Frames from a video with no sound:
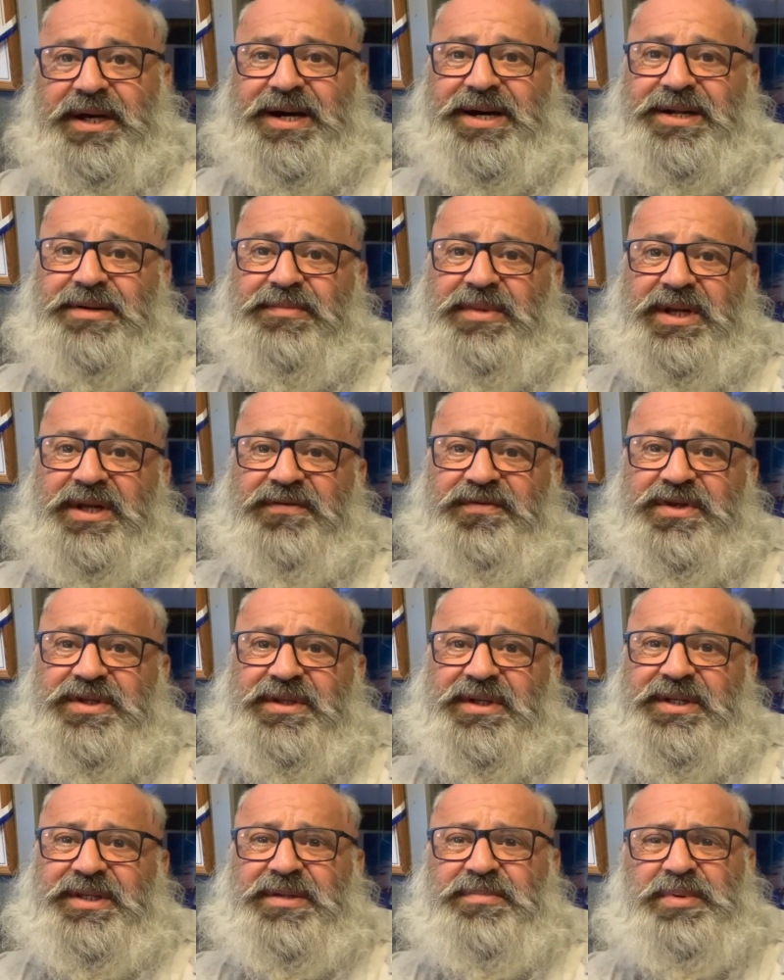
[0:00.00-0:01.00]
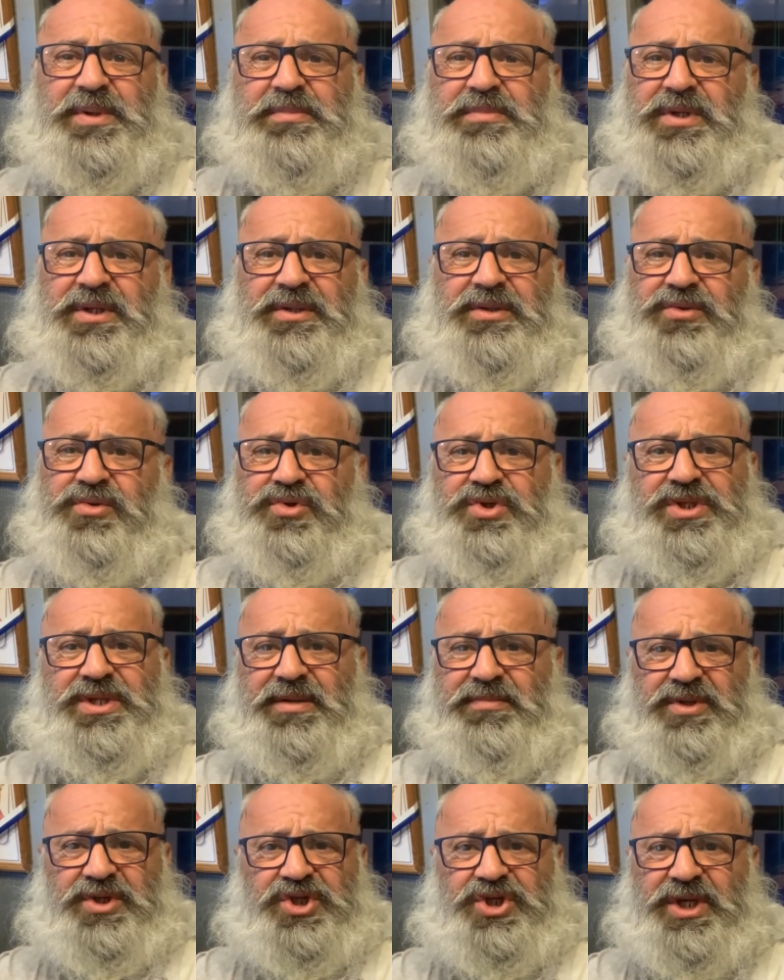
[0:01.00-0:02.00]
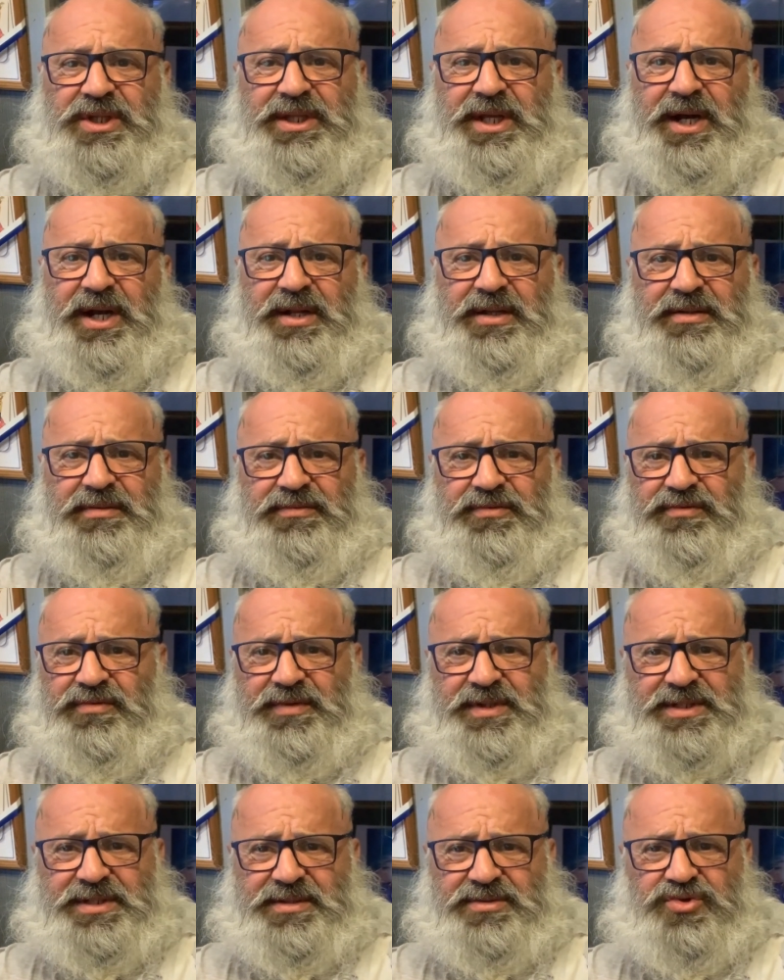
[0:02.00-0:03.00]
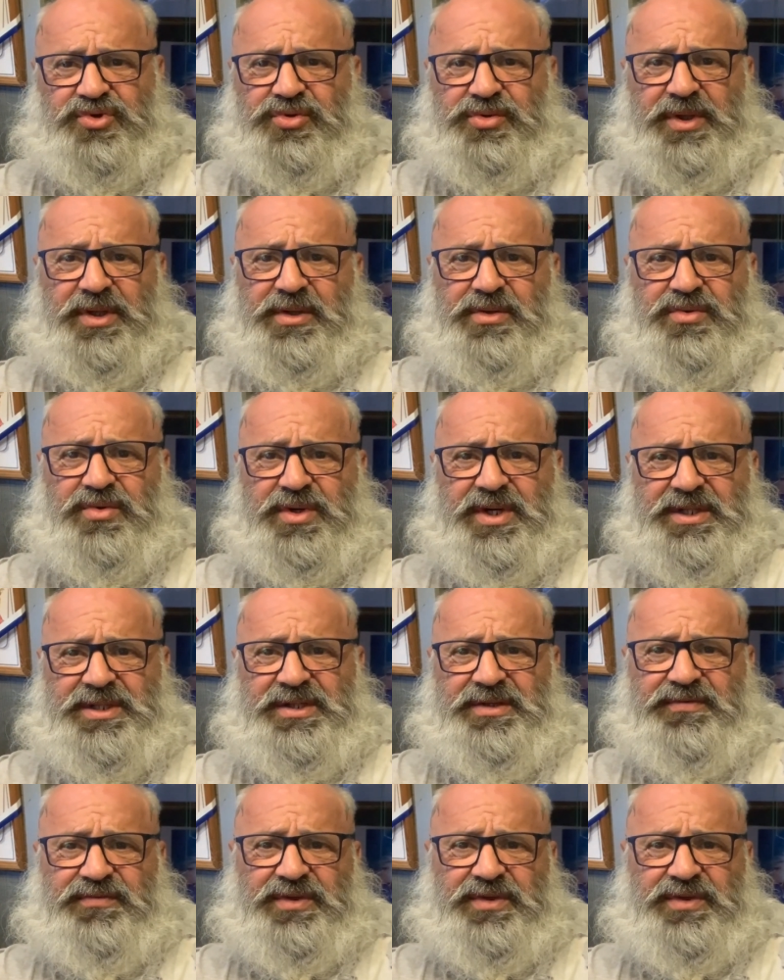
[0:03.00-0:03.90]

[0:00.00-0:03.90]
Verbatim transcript: Армлифтинг это примерно то же самое. Шаталин у вас, что далеко ходить?